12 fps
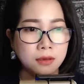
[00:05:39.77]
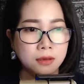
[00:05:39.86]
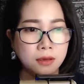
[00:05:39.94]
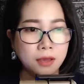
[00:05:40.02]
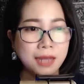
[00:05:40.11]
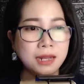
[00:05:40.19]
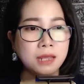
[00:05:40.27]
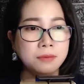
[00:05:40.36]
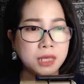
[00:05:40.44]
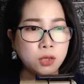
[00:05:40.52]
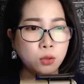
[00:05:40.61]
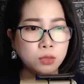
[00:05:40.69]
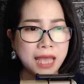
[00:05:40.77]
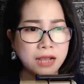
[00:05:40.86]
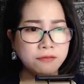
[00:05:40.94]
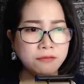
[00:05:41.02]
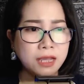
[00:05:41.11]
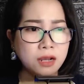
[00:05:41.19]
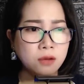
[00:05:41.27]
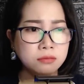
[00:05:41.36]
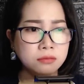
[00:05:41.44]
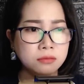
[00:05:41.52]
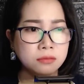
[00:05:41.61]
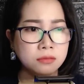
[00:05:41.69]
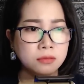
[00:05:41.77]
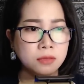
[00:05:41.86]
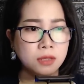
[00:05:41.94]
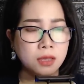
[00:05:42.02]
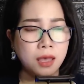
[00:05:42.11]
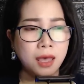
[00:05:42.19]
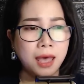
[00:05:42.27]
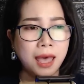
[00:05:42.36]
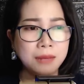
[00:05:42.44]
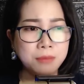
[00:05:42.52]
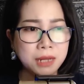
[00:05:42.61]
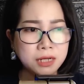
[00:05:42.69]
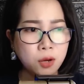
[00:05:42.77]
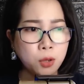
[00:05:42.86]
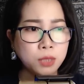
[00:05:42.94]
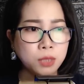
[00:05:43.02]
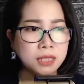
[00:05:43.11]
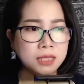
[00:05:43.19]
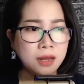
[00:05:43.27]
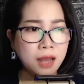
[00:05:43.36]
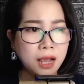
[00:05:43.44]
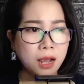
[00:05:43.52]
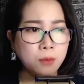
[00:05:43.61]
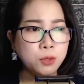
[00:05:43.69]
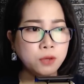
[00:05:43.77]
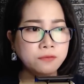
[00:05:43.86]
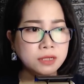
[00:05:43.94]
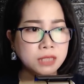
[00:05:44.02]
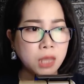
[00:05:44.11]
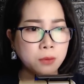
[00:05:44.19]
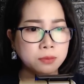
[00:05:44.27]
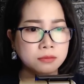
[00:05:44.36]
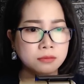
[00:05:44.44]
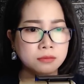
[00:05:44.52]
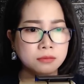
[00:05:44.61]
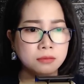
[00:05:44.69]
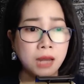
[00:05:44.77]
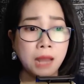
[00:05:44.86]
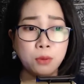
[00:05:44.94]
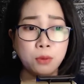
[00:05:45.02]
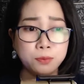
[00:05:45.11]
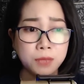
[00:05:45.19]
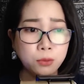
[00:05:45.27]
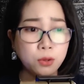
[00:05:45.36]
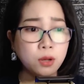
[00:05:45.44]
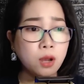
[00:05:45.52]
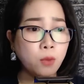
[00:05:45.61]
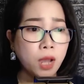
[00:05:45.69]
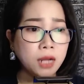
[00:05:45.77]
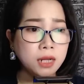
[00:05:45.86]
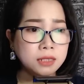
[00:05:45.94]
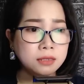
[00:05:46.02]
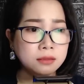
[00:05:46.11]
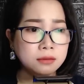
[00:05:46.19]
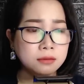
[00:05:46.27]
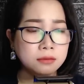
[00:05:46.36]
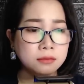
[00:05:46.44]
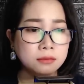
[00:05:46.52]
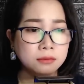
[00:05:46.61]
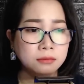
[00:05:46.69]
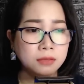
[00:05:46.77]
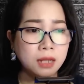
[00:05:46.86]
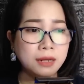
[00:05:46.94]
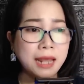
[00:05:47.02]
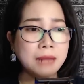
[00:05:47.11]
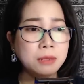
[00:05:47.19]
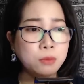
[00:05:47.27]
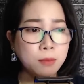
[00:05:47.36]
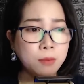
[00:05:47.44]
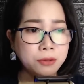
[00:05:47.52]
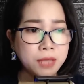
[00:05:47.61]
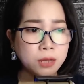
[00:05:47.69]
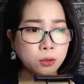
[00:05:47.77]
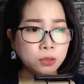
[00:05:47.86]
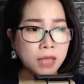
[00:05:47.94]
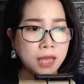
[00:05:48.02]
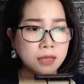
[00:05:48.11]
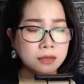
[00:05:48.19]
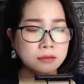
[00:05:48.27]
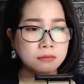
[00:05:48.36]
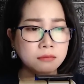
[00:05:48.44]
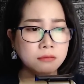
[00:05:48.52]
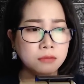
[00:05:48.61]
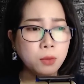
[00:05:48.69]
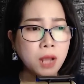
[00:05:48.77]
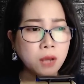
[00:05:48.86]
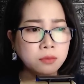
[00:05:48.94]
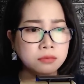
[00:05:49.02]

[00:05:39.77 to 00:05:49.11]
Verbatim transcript: Anh làm gì cô ta có phải không? Anh biết rõ cô ta chính là công chúa vương tộc, là mục tiêu của con quán linh, nên anh mới muốn bảo vệ cô ta, đúng không?